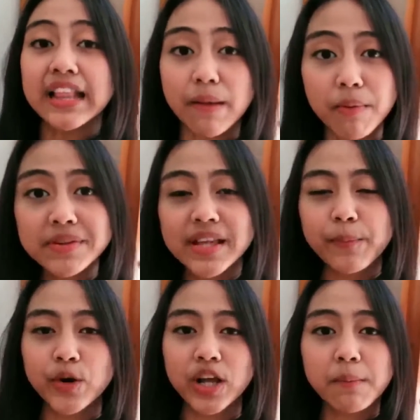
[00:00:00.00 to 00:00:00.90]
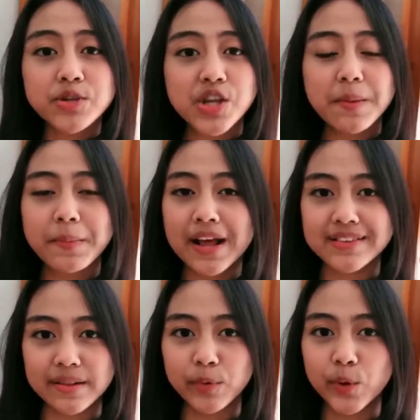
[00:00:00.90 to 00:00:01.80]
Tapi meskipun kami sudah
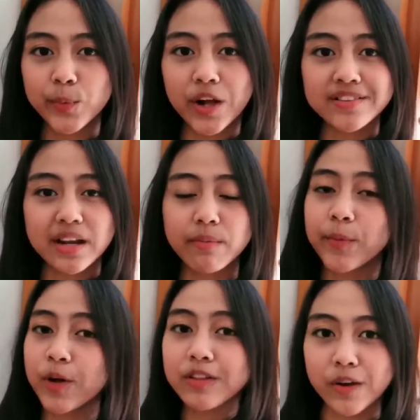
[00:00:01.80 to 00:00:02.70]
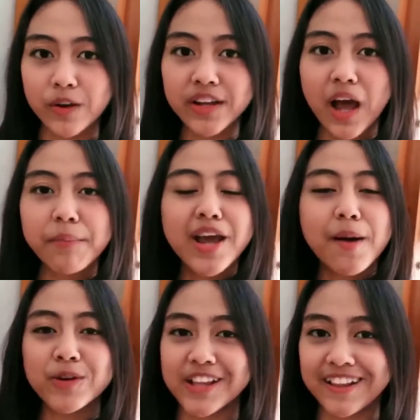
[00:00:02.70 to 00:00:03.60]
berhasil mengumpulkan 1000 penonton, kami
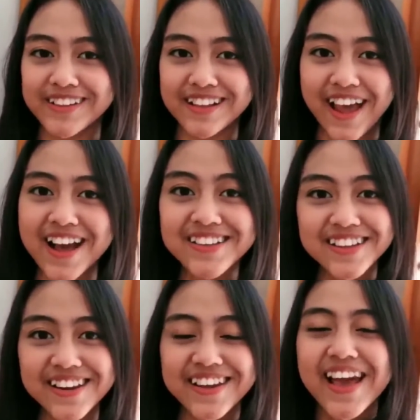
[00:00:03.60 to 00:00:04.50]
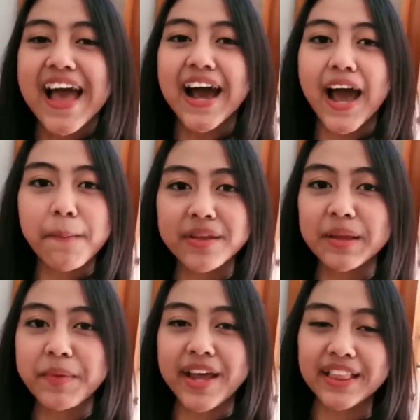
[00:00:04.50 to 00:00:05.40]
nggak mau santai-santai aja nih. Kami
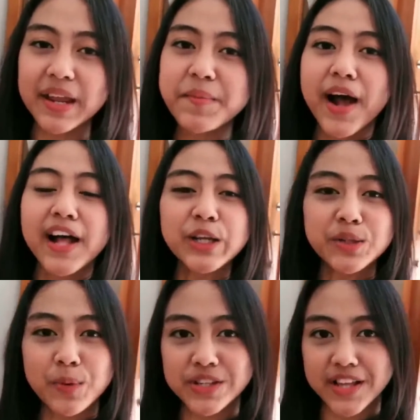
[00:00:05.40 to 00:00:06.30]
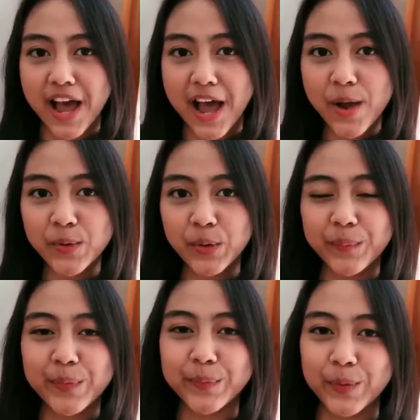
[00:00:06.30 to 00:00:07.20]
tim K3 bakal terus berusaha
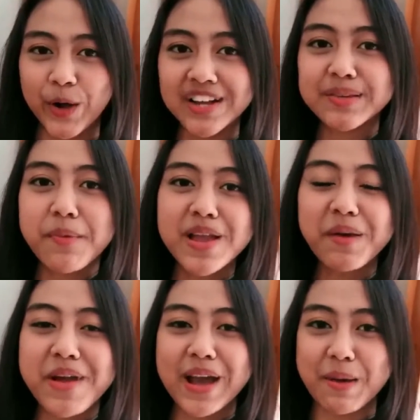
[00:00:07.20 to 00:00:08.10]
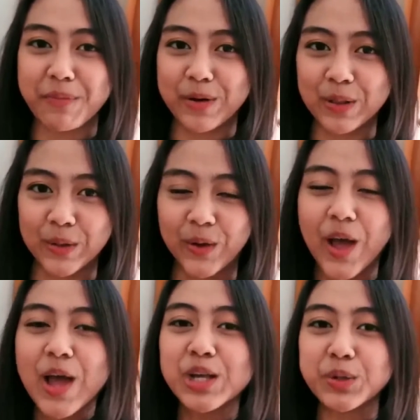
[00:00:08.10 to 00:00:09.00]
untuk mengumpulkan sebanyak-banyaknya penonton
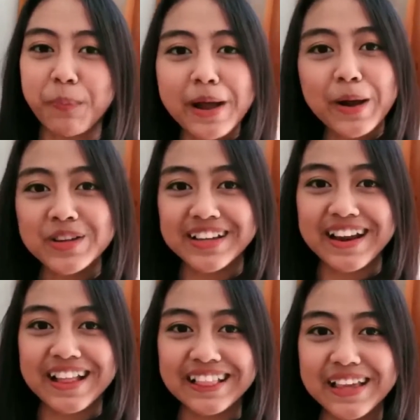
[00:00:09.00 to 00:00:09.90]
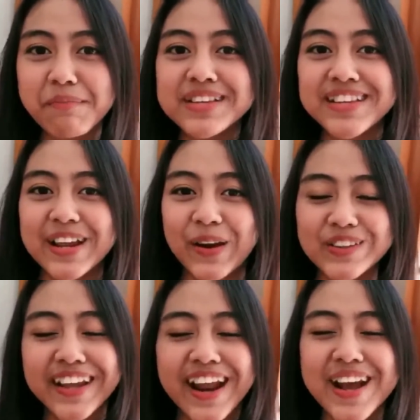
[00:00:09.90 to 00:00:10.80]
supaya konser nanti menjadi
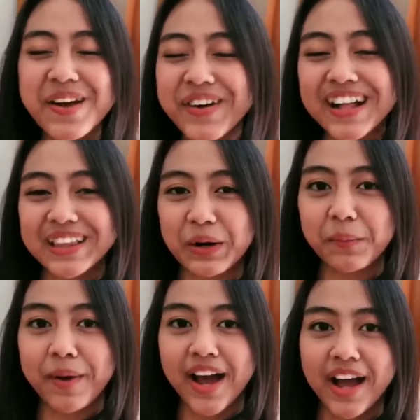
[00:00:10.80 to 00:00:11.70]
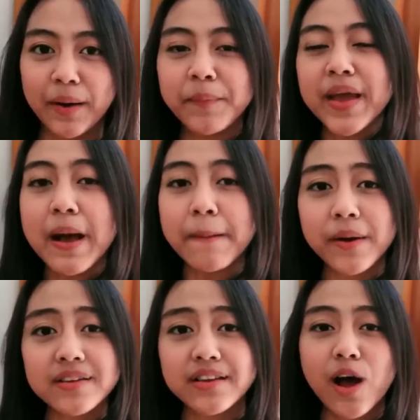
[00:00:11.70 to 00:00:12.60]
konser yang gak bakal terlupakan
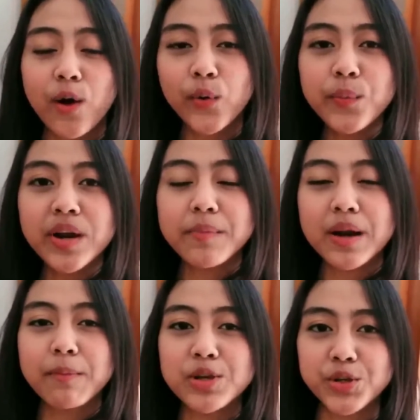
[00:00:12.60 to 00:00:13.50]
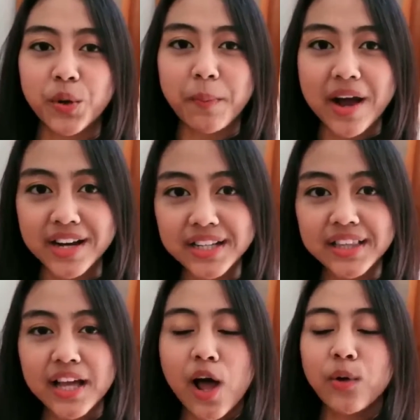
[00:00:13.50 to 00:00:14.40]
perasaan aku benar-benar bersyukur banget
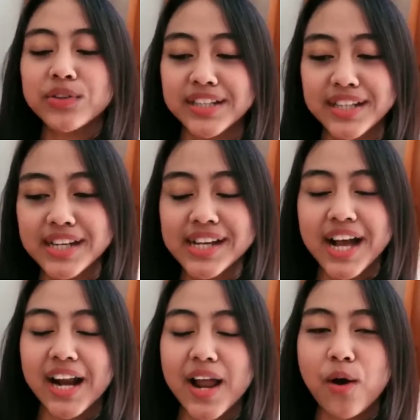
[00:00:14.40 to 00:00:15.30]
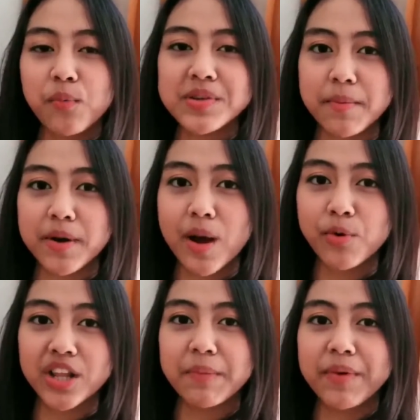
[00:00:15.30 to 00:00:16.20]
dan aku seneng karena aku bisa
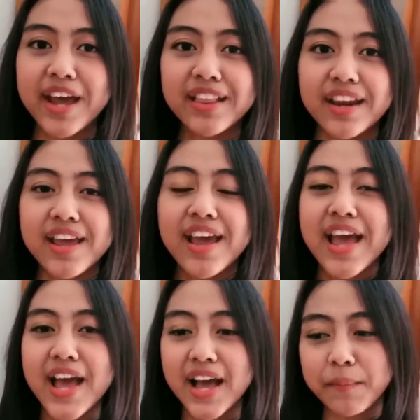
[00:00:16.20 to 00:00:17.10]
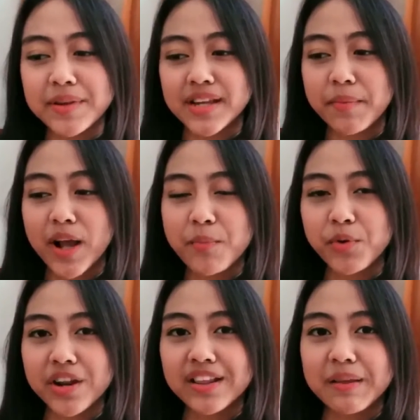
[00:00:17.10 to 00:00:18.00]
bergabung di tim K3 bisa
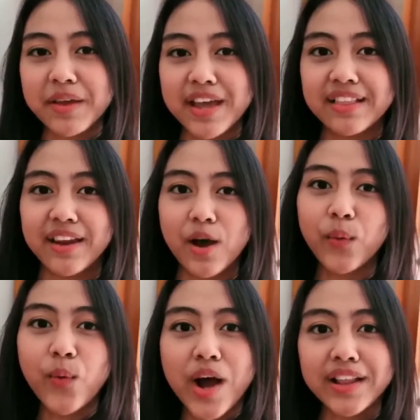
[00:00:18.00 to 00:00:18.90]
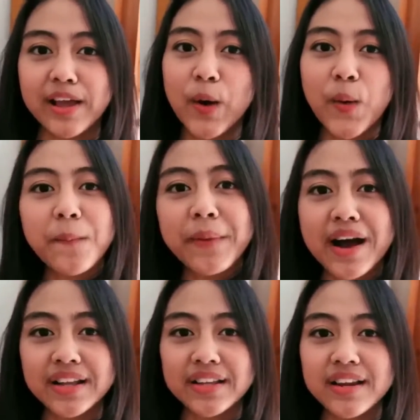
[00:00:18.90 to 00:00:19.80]
bergabung di tim K3 yang kuat yang
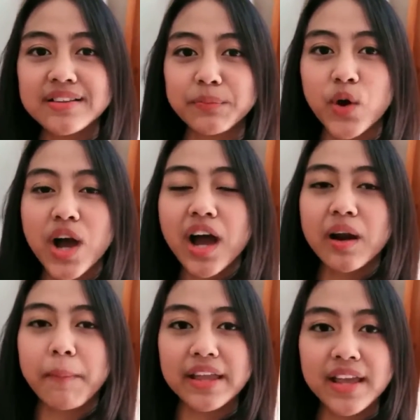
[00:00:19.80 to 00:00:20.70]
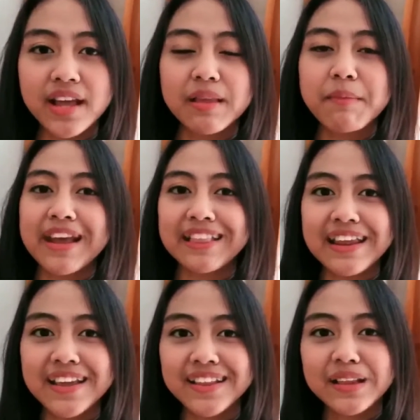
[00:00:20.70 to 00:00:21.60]
kompak jadi semoga kedepannya tim
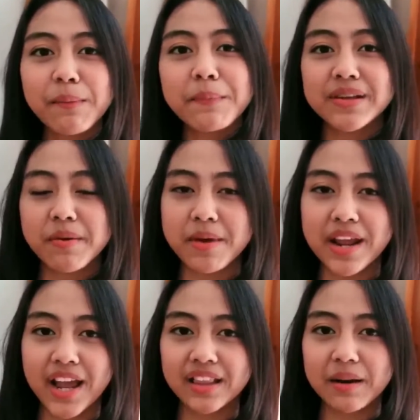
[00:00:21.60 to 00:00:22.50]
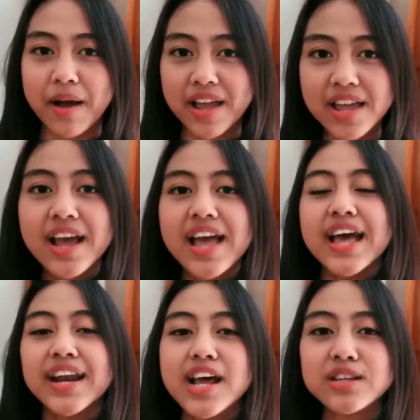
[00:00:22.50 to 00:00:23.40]
K3 tetap bisa memberikan yang terbaik
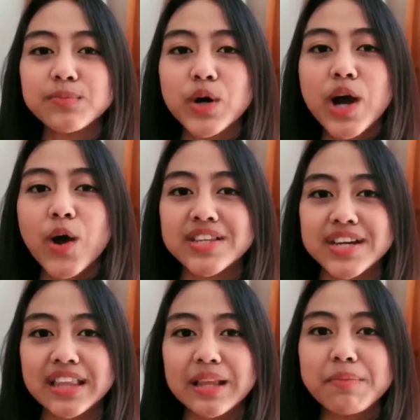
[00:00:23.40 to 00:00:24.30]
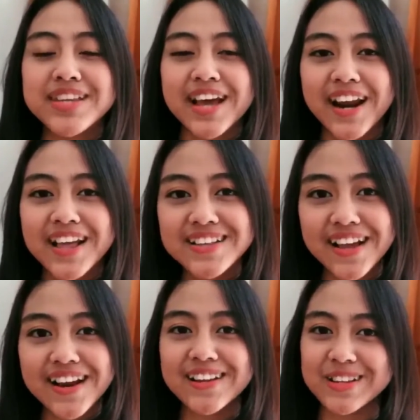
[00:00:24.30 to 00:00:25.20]
dan semoga konser nanti berjalan
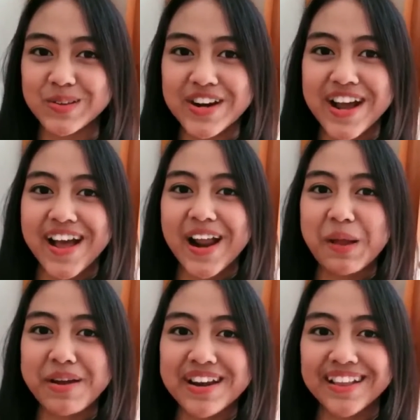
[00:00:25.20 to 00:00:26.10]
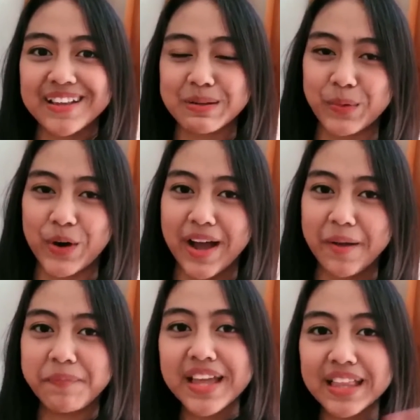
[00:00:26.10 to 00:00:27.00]
lancar dan sesuai dengan harapan kita semua
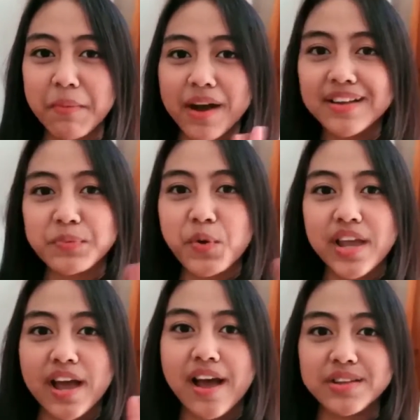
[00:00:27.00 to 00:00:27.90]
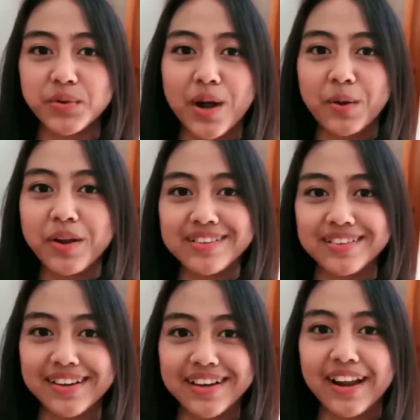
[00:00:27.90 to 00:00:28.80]
terima kasih semuanya suara aku lagi
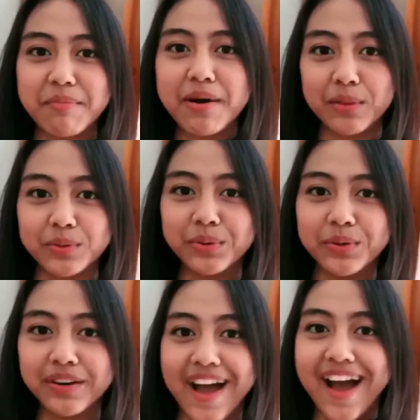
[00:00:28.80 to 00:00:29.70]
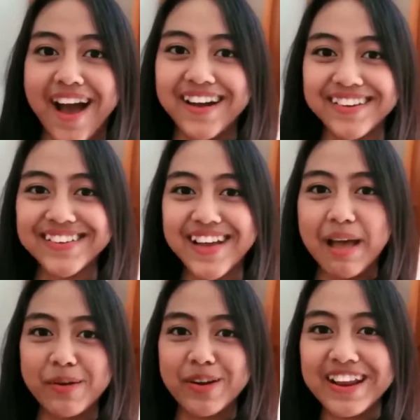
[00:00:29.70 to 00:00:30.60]
serak lagi batuk uh,
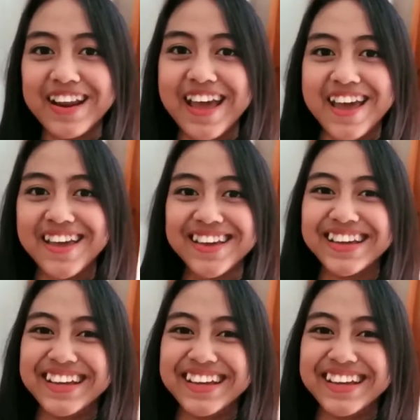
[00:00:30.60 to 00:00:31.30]
happy holiday